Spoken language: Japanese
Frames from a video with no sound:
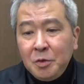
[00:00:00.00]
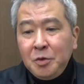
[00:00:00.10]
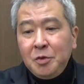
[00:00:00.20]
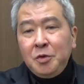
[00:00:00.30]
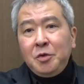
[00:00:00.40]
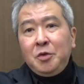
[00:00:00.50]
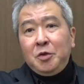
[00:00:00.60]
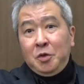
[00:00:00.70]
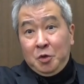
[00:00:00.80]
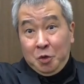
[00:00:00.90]

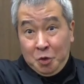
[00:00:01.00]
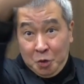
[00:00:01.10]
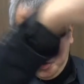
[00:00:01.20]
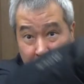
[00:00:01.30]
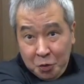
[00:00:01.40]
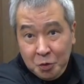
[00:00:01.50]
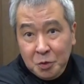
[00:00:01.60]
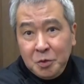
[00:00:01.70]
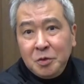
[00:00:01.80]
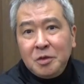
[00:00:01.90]

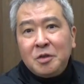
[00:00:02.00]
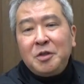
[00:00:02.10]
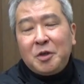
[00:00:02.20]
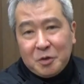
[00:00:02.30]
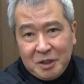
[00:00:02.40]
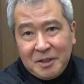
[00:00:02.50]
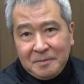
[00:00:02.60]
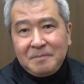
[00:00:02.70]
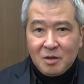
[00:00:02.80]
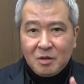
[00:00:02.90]
うーというよう
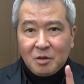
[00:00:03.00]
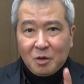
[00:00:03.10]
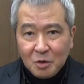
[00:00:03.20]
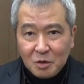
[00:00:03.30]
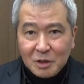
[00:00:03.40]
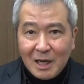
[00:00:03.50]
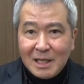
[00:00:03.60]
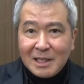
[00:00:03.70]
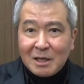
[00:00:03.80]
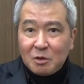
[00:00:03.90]
に、この本当に書
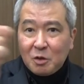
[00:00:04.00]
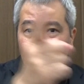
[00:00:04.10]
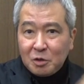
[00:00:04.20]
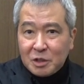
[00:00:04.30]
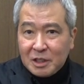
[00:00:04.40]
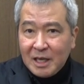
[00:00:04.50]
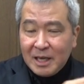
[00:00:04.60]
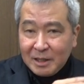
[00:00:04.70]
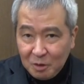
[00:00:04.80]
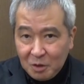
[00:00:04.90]
いてある通りの図
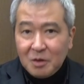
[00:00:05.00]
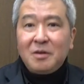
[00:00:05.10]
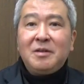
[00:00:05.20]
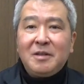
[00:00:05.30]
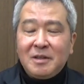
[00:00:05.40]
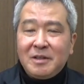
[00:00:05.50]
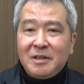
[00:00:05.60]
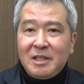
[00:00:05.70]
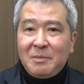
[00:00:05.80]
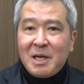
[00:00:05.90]
形の
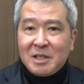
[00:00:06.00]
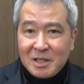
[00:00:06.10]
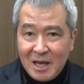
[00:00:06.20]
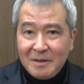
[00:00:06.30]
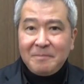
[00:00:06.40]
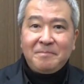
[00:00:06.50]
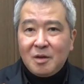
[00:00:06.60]
イメージで